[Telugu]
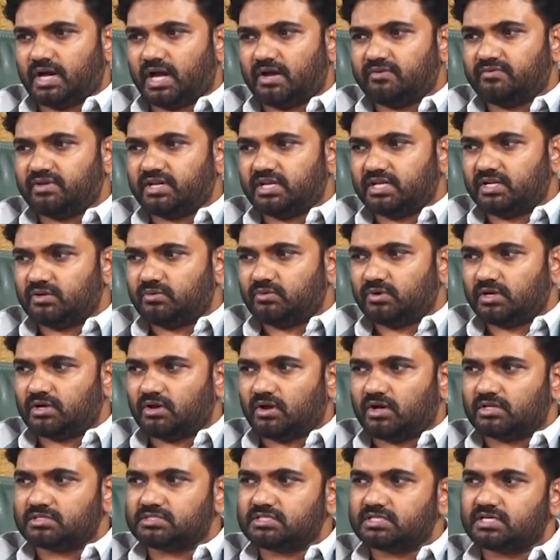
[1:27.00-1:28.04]
అవన్నీ కూడా
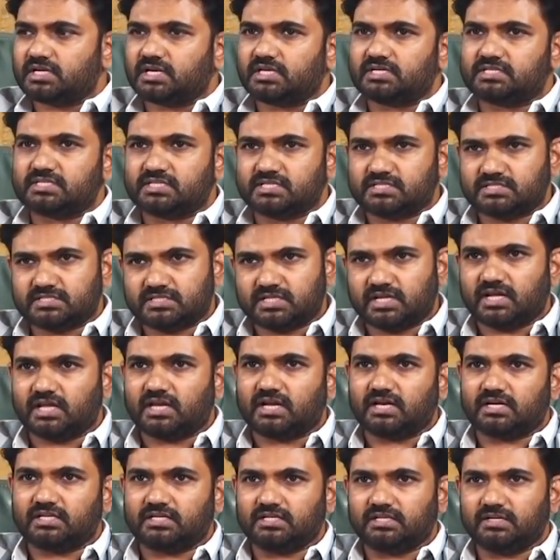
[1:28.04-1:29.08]
కాన్సన్ట్రేట్ చేసి
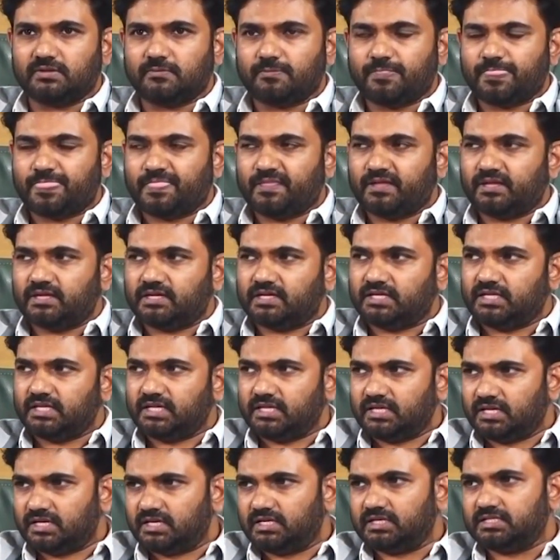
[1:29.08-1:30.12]
చేయాలని ఈ
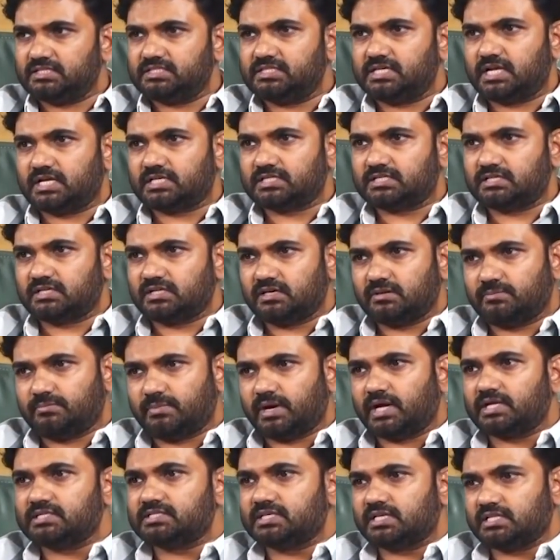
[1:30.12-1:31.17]
ఇయర్ నుంచి యాక్చువల్గా
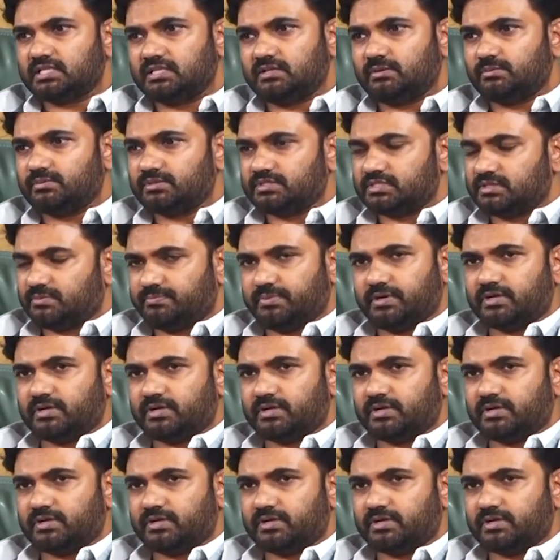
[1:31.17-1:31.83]
బాగా చేద్దామని చెప్పి